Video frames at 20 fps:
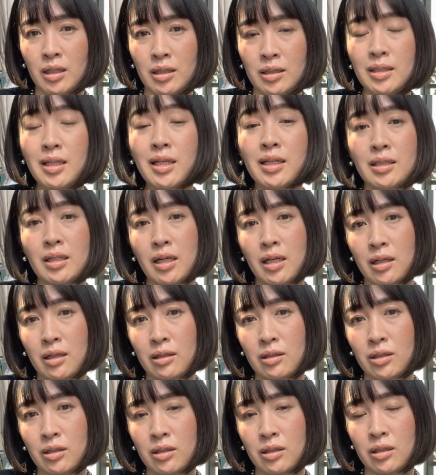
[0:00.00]
じゃあさ、
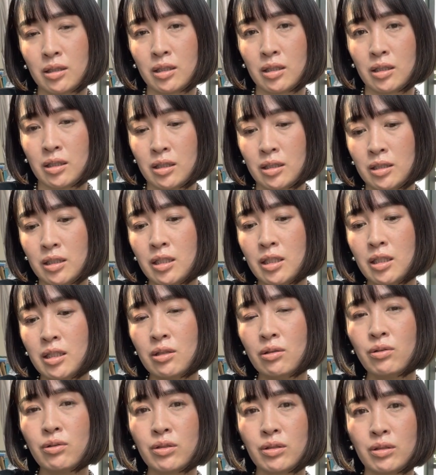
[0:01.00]
振
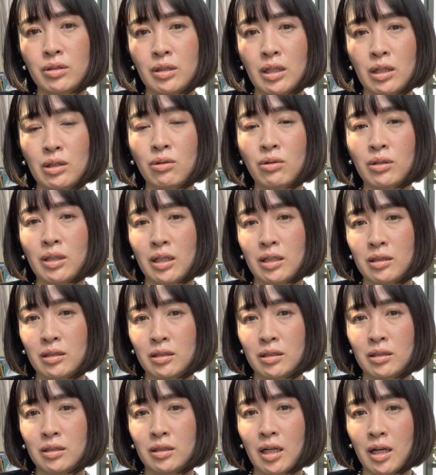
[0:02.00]
動数ってどうなるっ
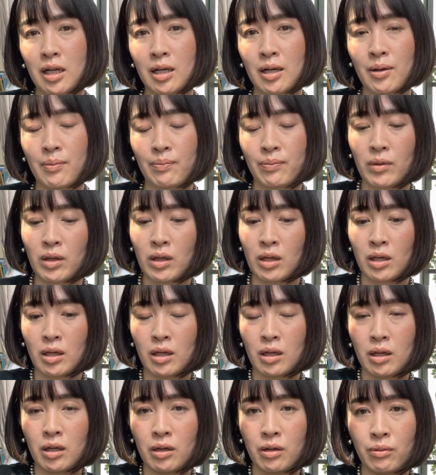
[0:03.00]
つったら、
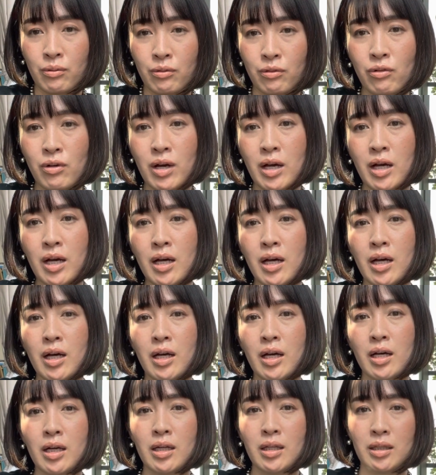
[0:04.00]
ふ
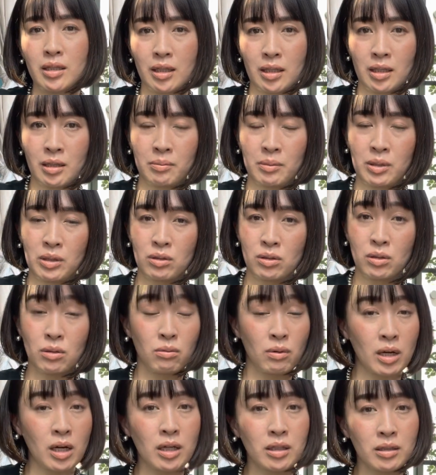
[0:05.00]
わーって波打つ
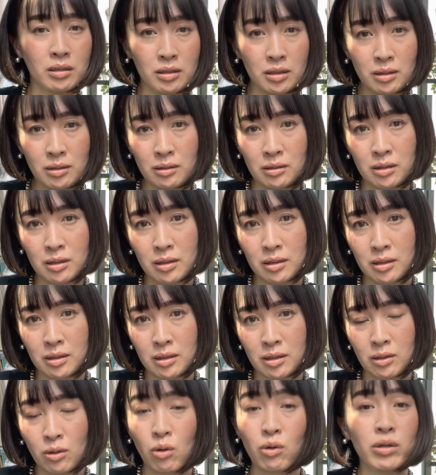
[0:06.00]
のわかる
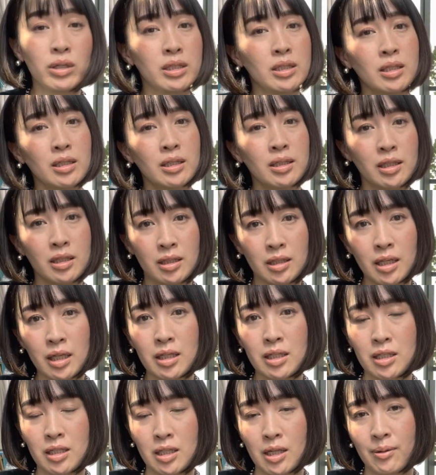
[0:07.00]
小石、ちっちゃい
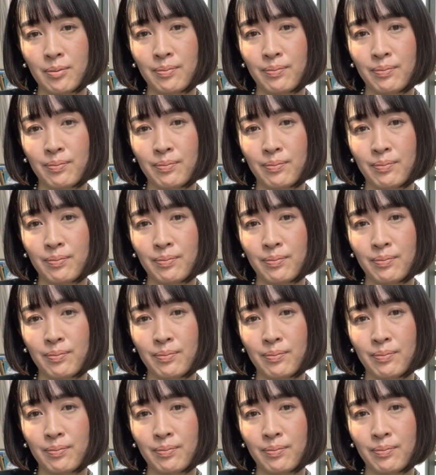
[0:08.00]
石。